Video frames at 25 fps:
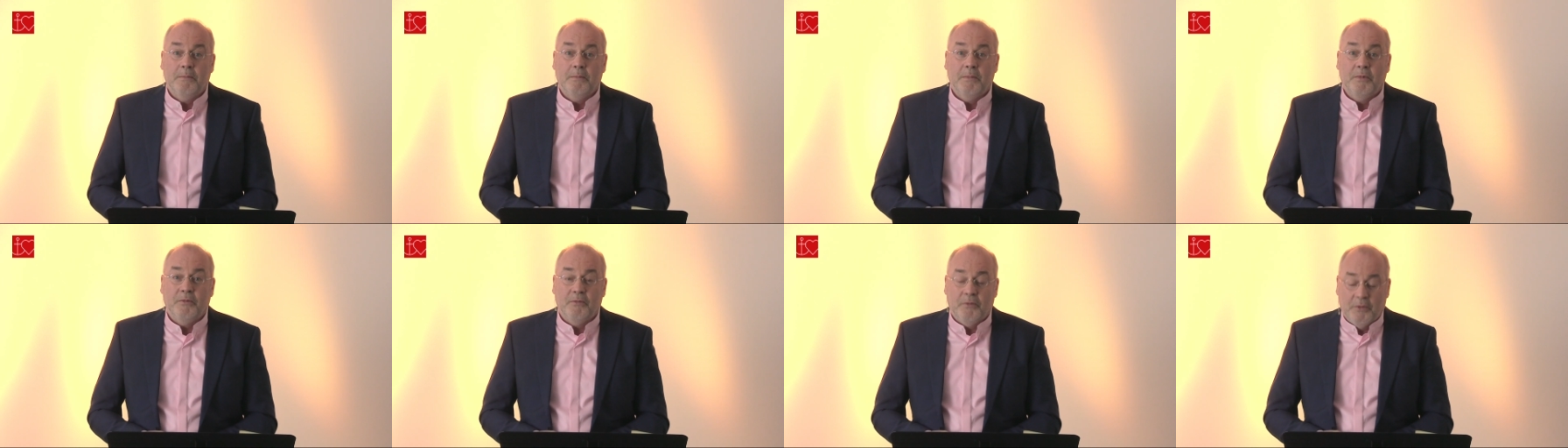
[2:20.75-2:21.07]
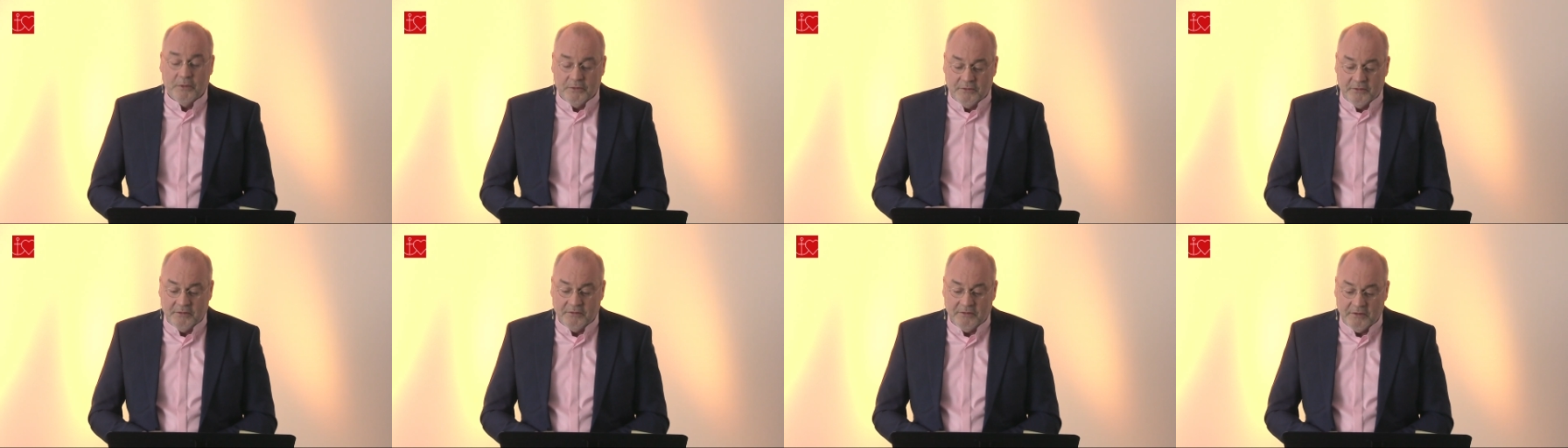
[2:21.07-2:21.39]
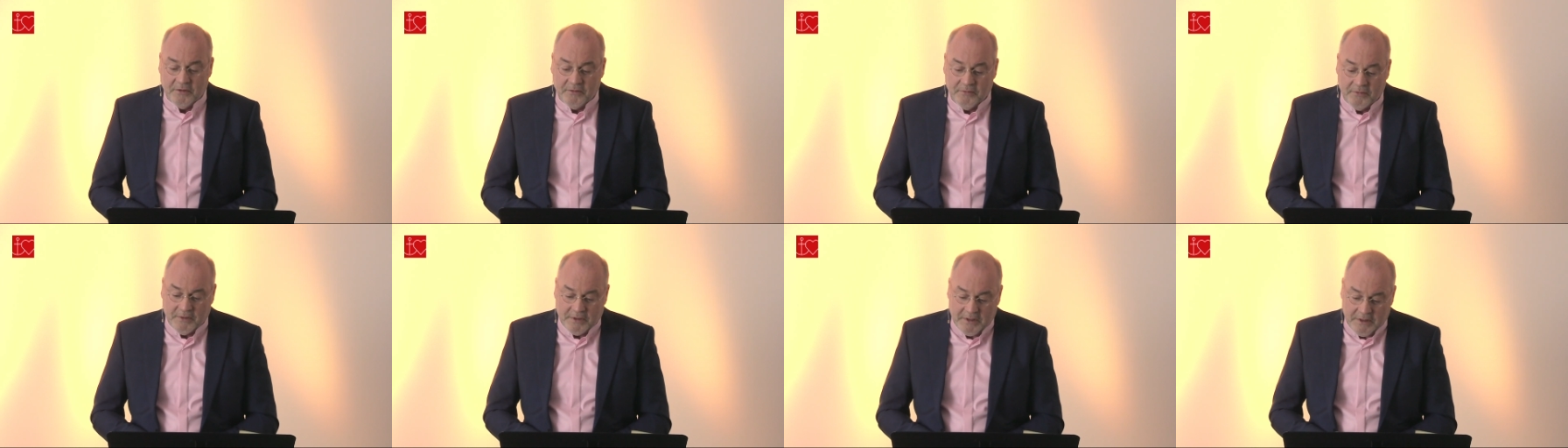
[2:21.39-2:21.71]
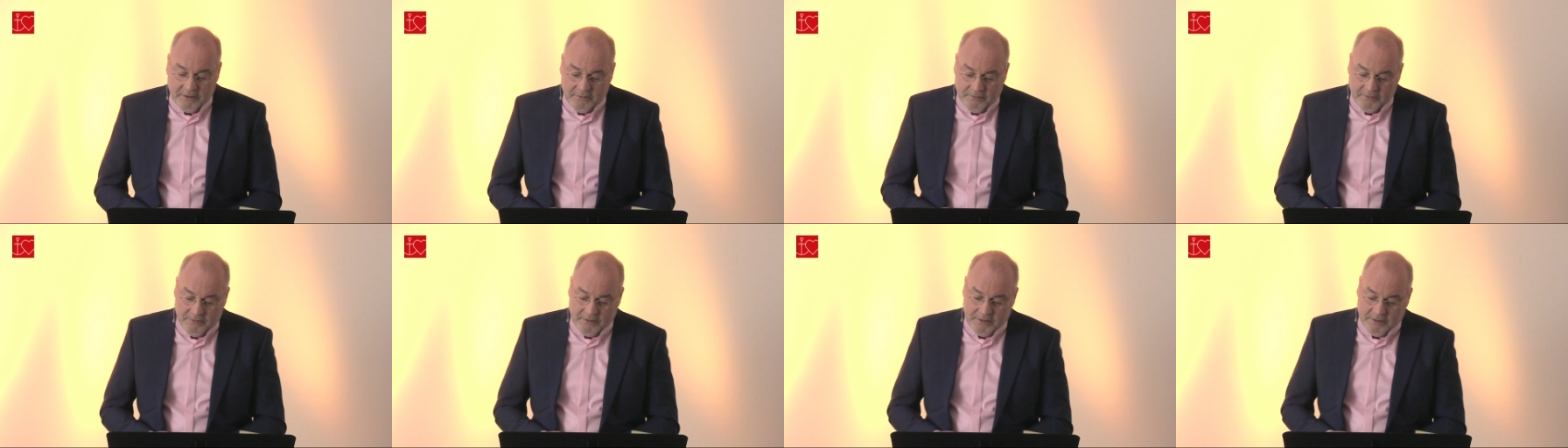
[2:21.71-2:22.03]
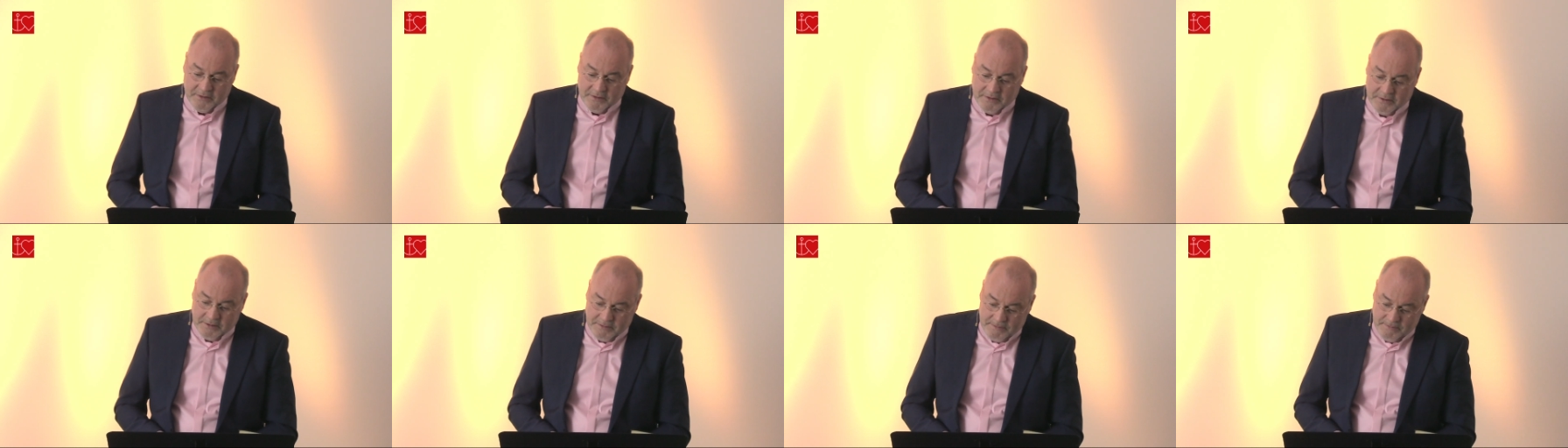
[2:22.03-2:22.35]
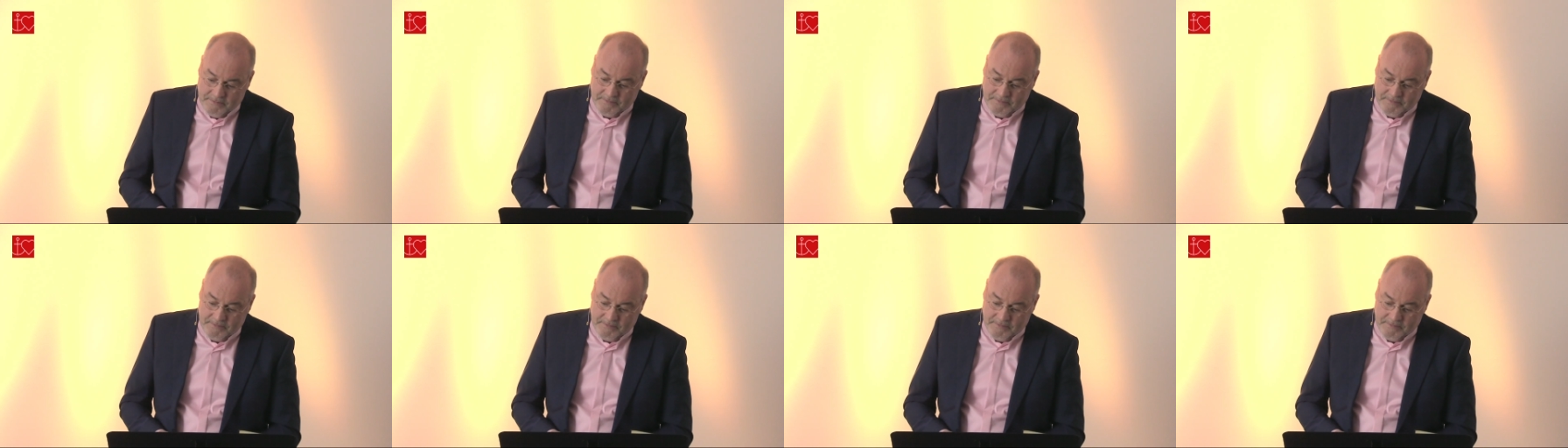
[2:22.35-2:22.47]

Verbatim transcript: bevor sie sich vergiftete.